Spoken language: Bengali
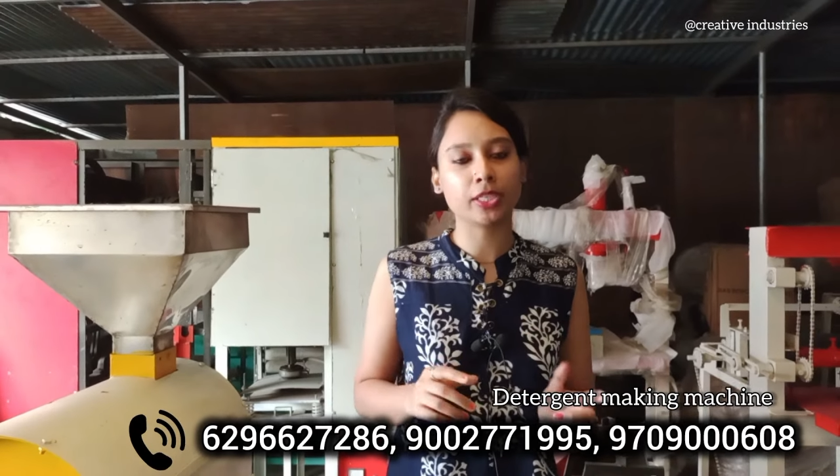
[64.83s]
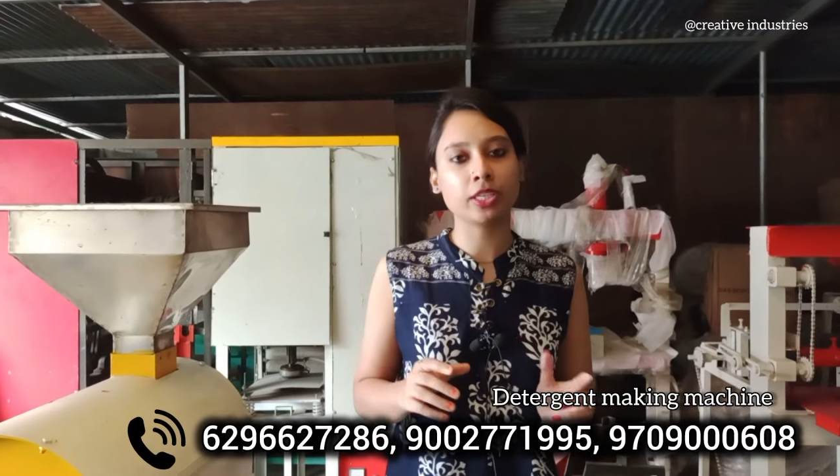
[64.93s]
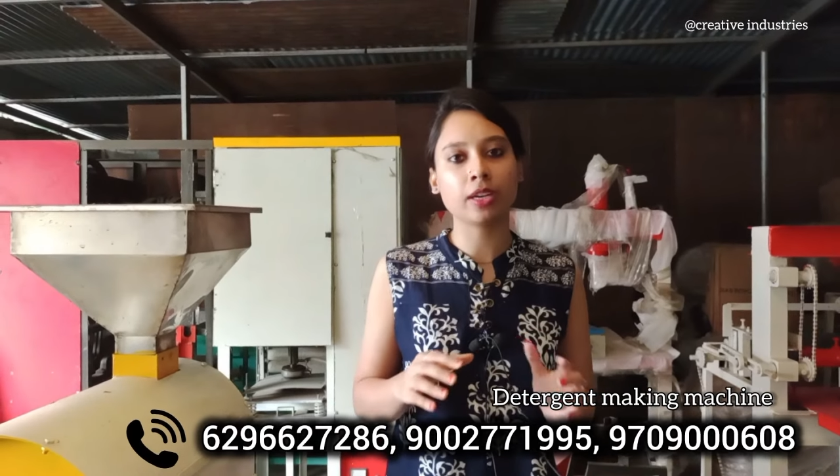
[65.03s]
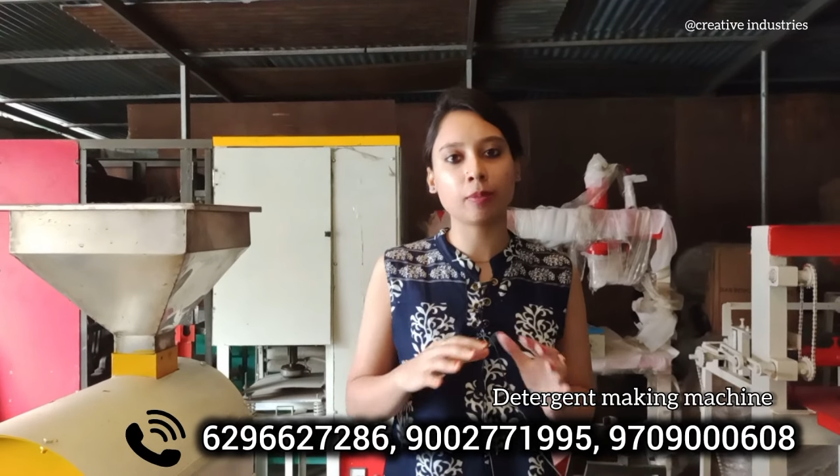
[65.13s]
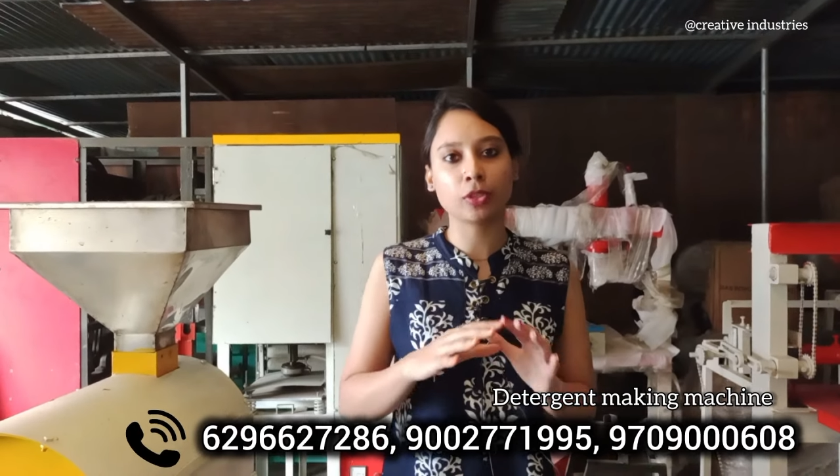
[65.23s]

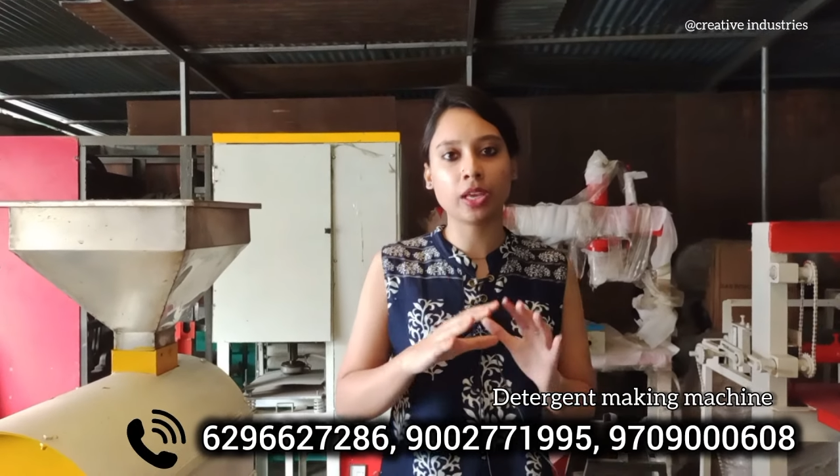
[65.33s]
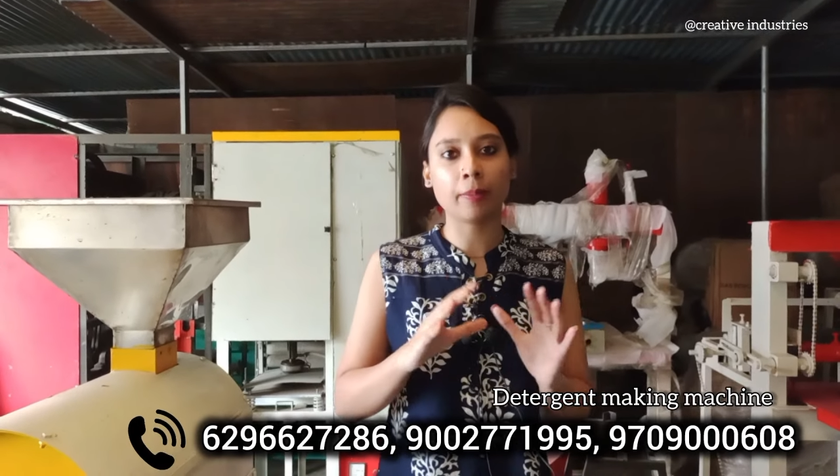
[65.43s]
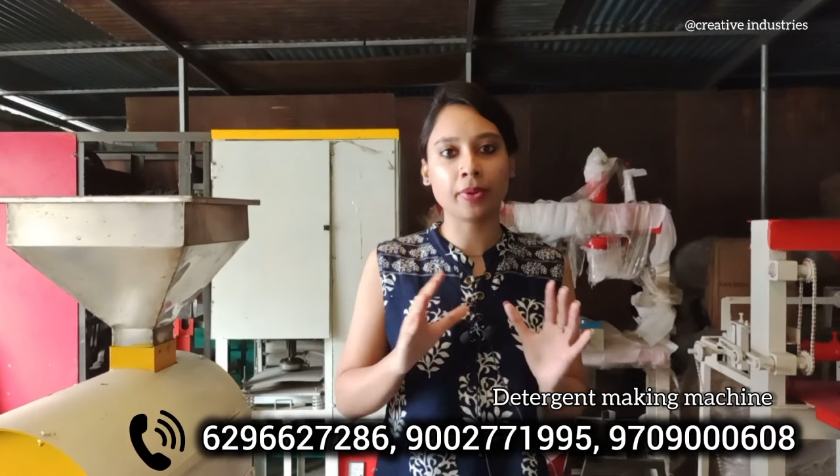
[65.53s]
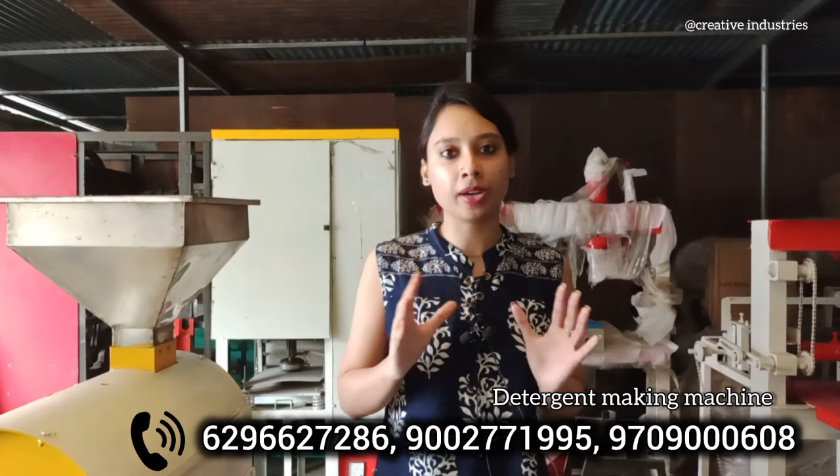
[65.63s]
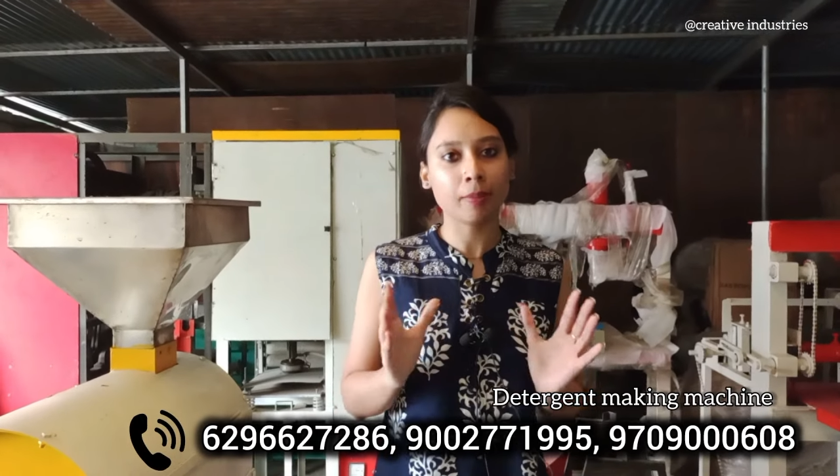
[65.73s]
মেশিনটার মধ্যে
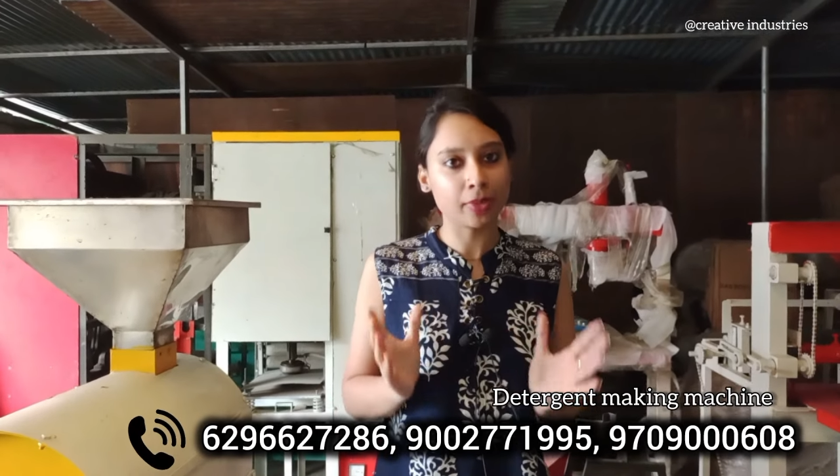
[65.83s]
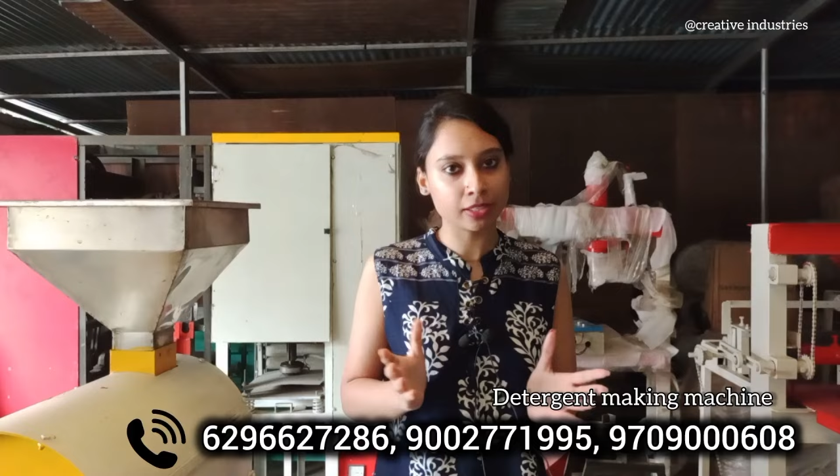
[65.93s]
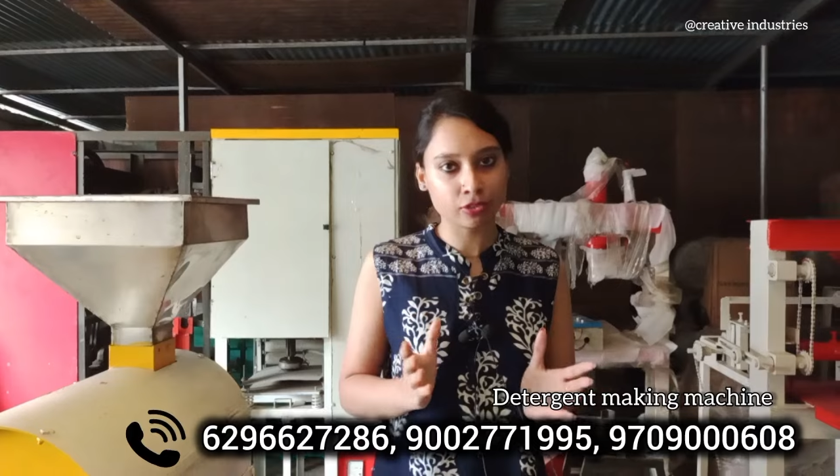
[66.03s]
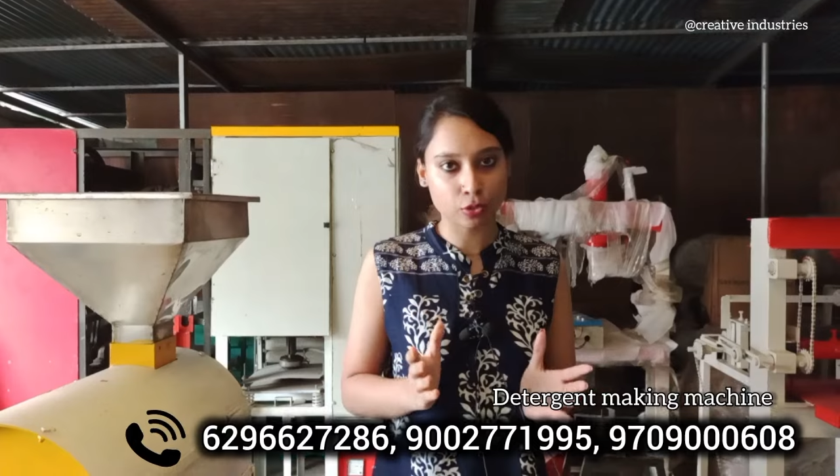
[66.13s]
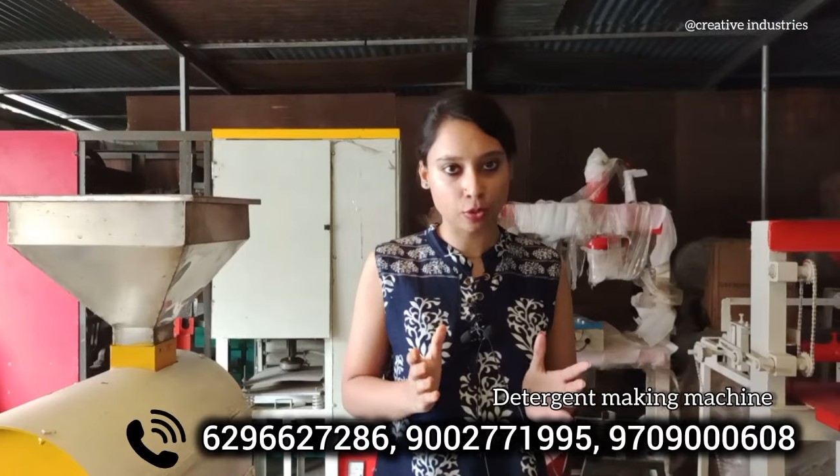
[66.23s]
আপনারা
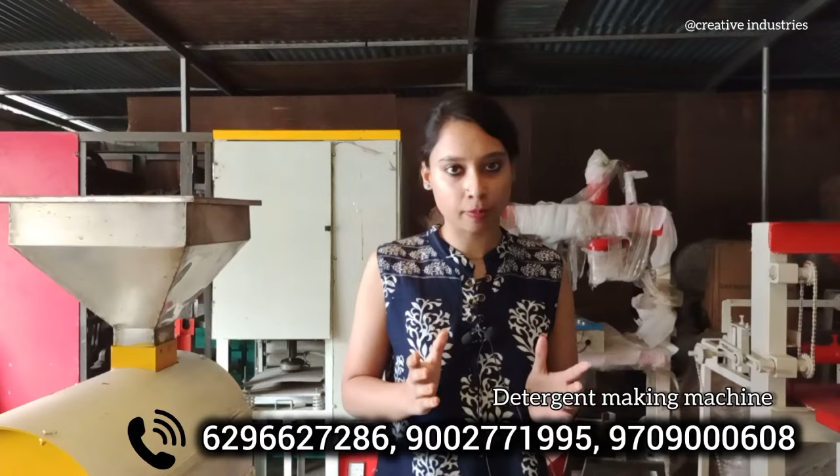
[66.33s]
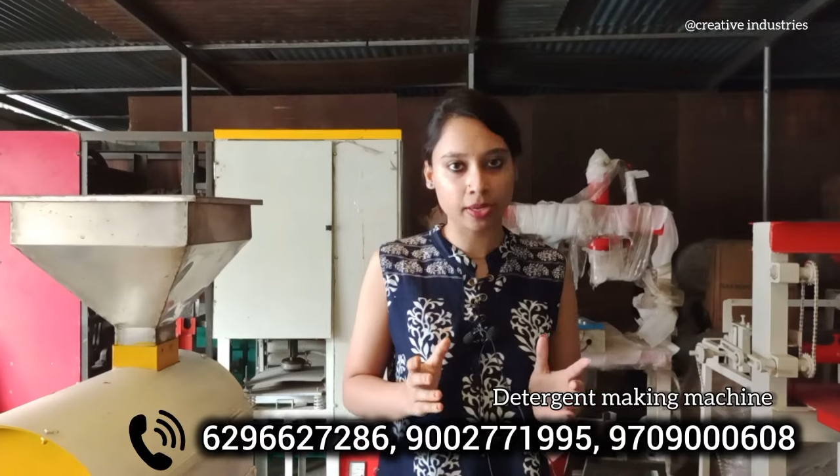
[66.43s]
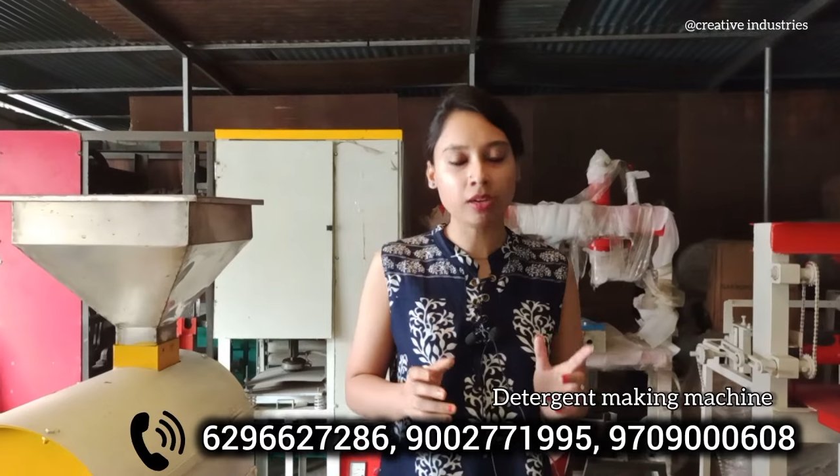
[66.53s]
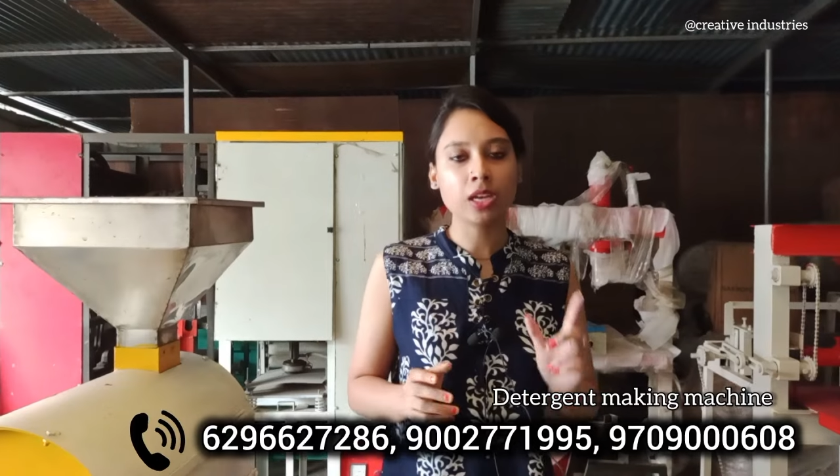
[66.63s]
মিক্সড করবেন